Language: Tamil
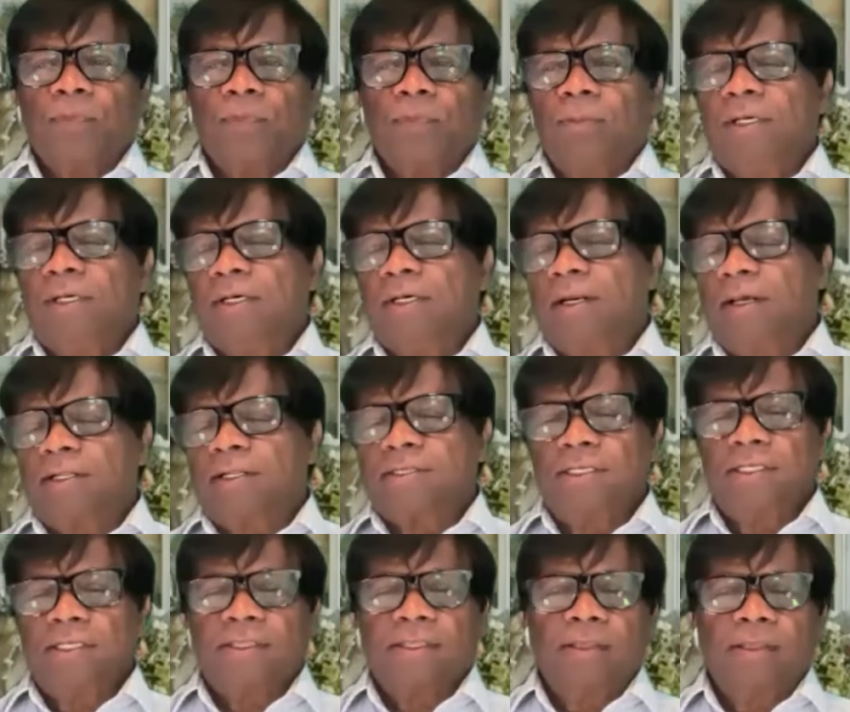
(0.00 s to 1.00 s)
தமிழ்
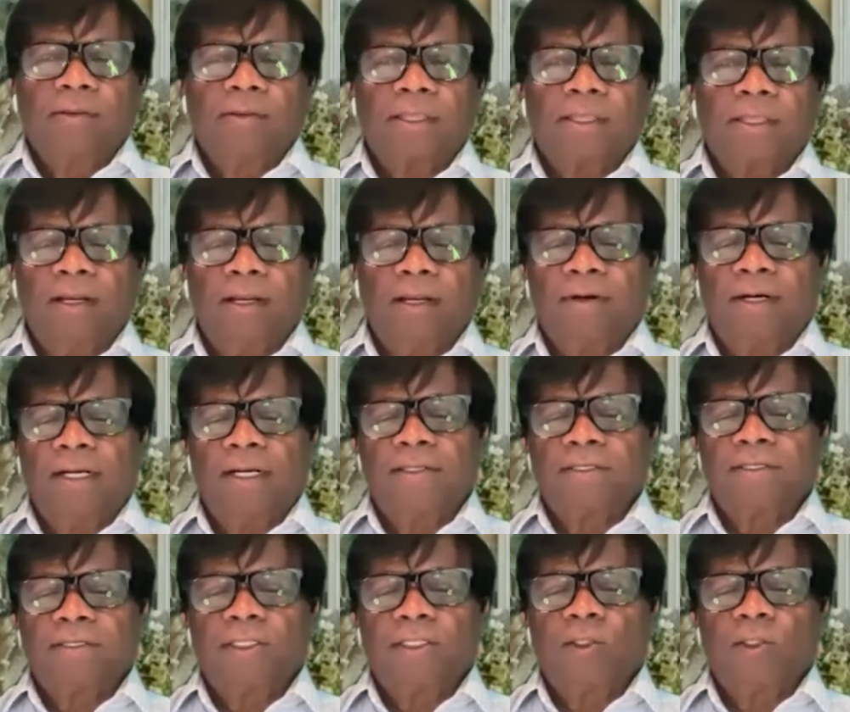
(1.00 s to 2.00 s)
அரசியல்
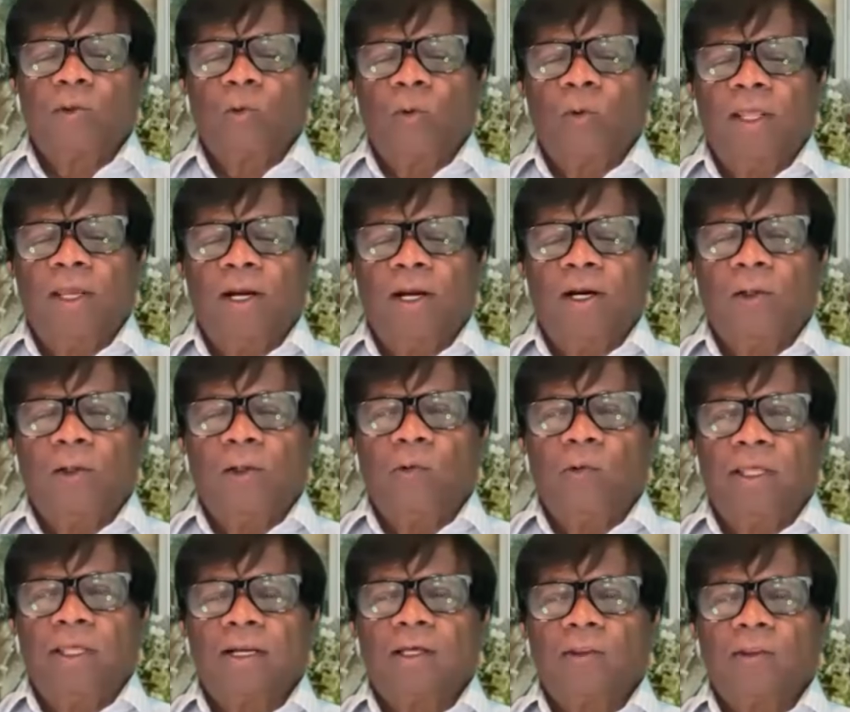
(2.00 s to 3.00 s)
தலைவர்களையும் சந்தித்து உரையாடி
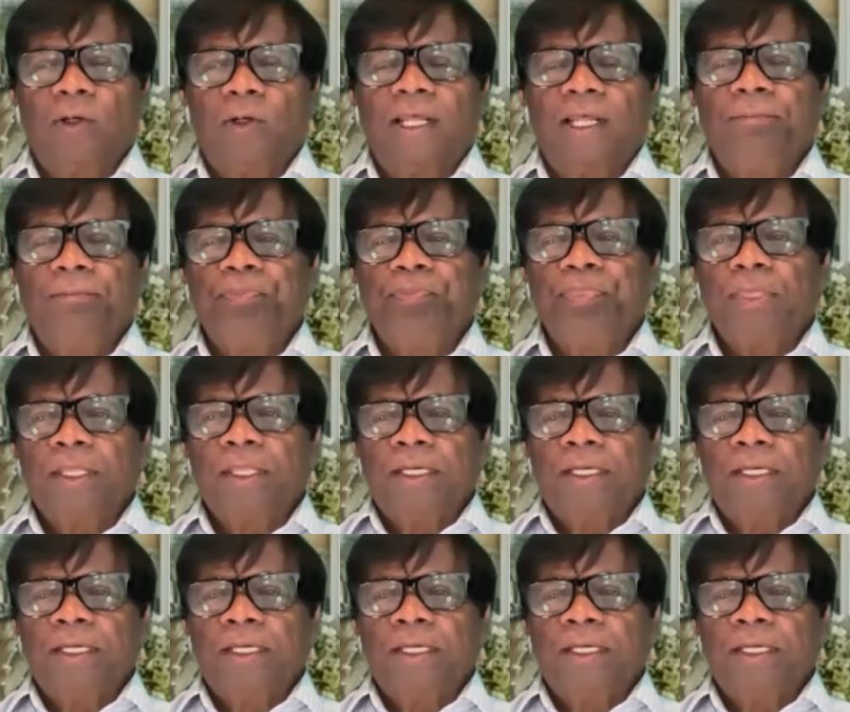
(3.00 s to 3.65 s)
உள்ளார் அதுடன்